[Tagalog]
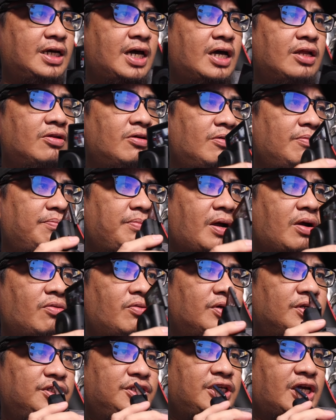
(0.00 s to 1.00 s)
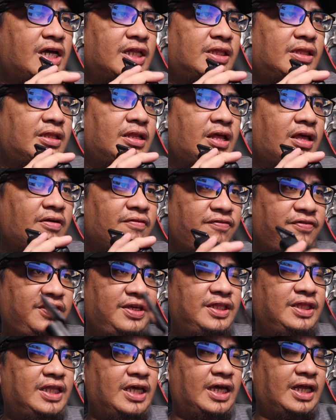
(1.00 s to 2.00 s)
Canon PowerShot
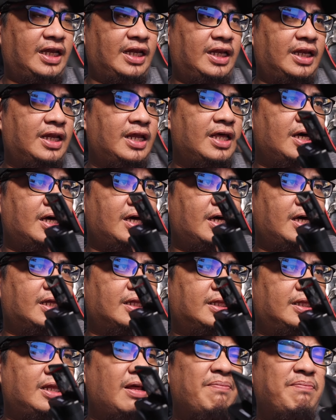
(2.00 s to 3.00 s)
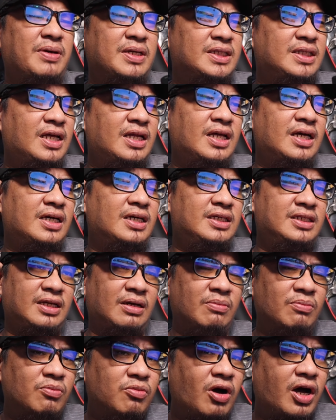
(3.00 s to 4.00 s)
V10. At lampas na ng
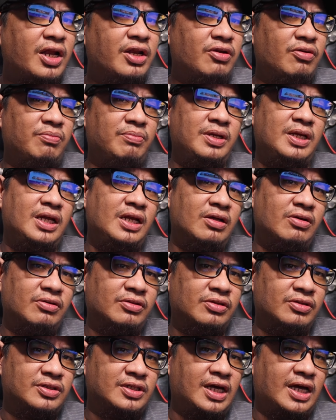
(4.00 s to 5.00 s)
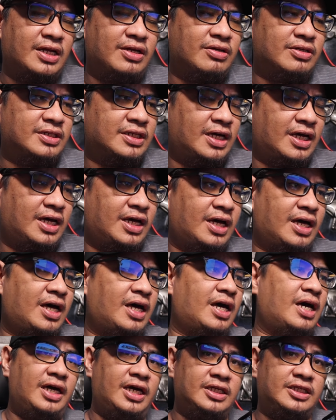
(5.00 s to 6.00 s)
isang buwan nung binili ko to sa ano sa
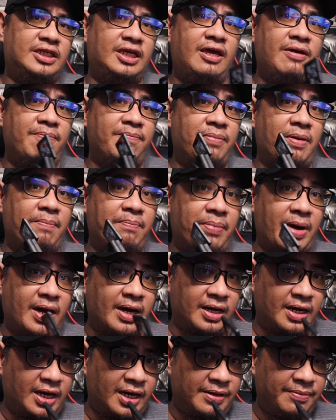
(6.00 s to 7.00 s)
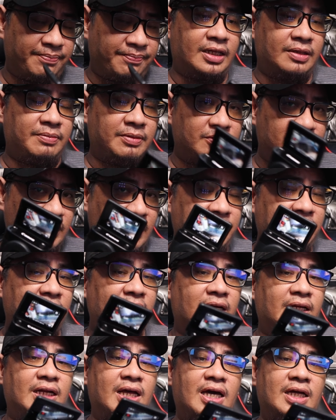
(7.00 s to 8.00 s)
SM Pampanga.
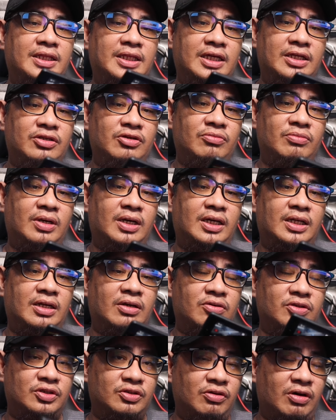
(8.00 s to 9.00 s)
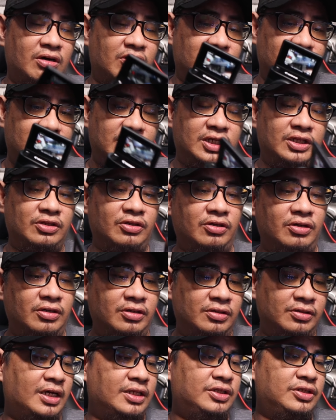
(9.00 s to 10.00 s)
Pag-usapan lang natin yung mga nagustuhan ko dito
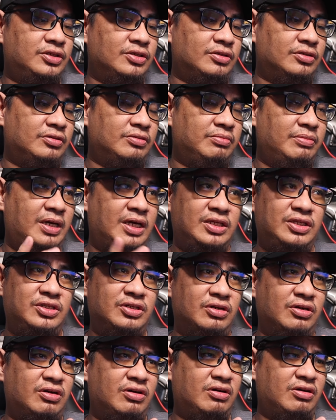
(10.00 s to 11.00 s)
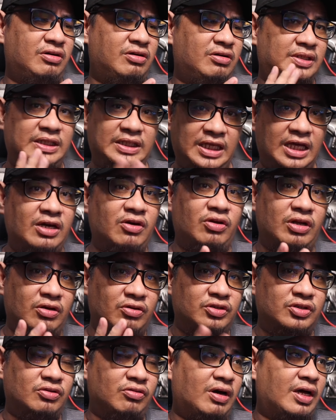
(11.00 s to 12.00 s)
at yung medyo hindi ko
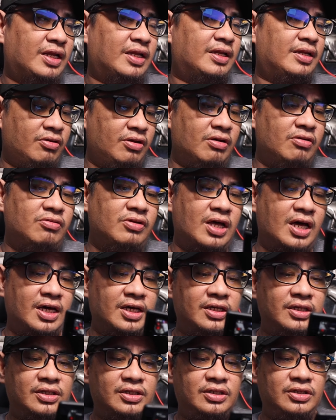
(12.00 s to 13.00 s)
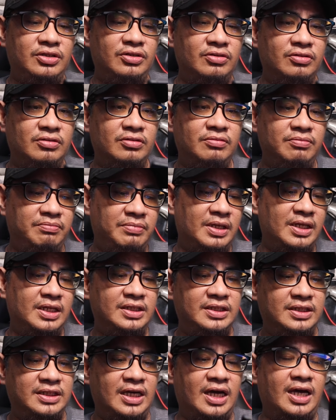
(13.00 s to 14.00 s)
nagustuhan. Una, yung
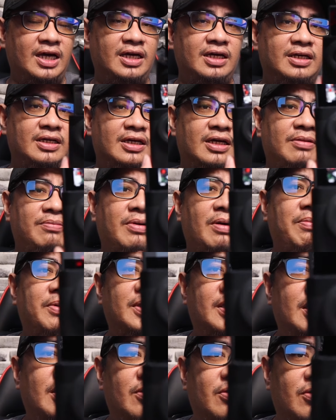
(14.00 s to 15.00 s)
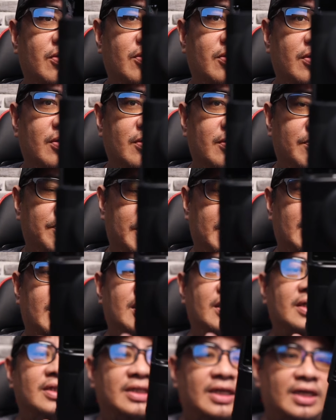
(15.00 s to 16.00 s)
bilis niya, and papatayin ko no,
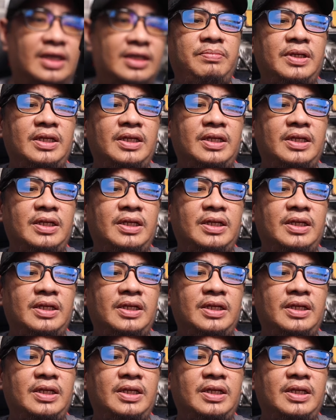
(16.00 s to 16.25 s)
patay na siya.